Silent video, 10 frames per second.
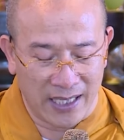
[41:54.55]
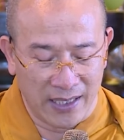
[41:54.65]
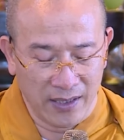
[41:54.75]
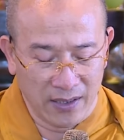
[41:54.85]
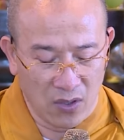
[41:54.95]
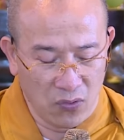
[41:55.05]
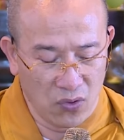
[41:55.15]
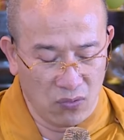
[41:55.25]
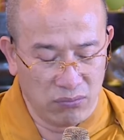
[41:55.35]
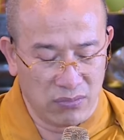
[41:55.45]
cháy nấu
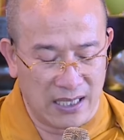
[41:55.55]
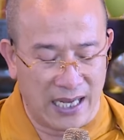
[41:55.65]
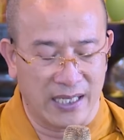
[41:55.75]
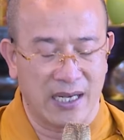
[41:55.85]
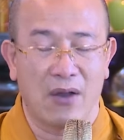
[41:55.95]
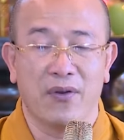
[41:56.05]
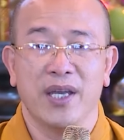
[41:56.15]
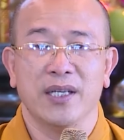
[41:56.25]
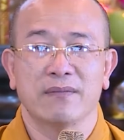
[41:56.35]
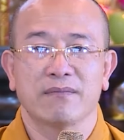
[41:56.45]
nung ngày nào hết